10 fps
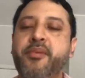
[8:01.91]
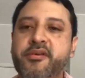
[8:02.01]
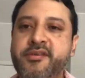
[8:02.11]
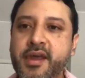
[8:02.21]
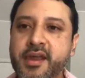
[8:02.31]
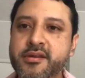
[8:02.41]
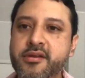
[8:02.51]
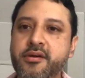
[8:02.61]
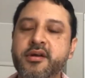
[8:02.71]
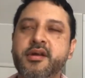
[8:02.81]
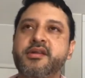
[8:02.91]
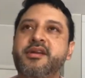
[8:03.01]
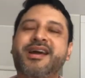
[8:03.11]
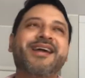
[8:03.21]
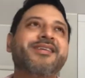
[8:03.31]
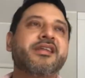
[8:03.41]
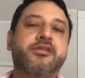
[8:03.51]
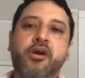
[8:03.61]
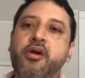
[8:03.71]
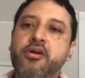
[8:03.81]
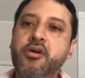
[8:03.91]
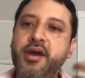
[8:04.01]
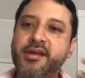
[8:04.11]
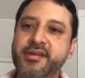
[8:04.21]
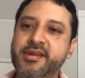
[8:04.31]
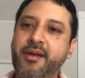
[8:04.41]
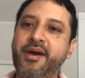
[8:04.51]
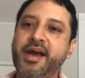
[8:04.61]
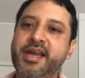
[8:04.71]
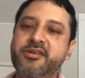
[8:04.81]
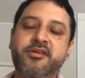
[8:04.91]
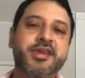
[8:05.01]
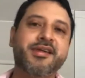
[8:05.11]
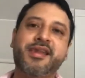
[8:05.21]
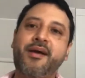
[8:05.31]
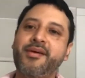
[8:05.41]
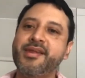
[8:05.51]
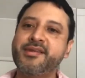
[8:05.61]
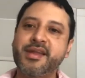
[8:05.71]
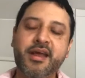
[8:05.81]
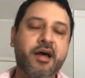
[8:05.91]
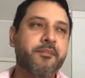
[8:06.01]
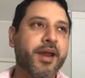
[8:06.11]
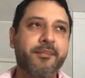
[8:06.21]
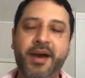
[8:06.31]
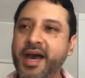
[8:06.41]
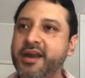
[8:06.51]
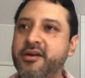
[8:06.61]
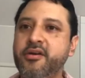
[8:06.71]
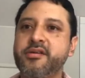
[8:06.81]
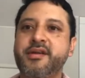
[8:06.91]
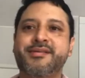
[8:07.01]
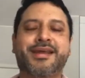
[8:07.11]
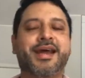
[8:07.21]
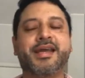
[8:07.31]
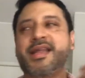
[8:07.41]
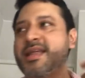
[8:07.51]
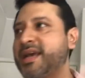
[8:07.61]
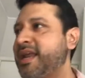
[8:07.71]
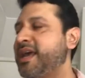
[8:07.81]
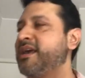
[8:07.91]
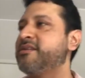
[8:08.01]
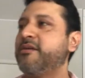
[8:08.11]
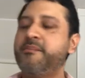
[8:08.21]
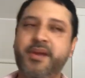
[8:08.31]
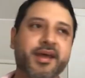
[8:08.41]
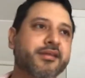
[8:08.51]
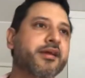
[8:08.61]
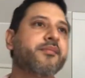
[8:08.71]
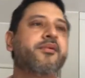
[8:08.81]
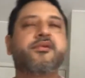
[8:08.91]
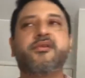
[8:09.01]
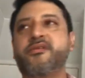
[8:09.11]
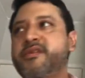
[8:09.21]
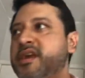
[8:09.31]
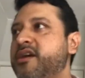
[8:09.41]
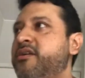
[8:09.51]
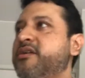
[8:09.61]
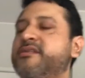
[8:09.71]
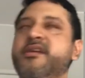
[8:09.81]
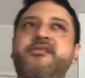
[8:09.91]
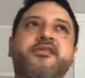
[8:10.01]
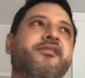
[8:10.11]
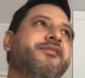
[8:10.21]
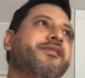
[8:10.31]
casi todo lo que se estaba ganando ya estaba destinado para pagar cosas, tarjetas de crédito, préstamos, los hijos, esto, y yo decía, no,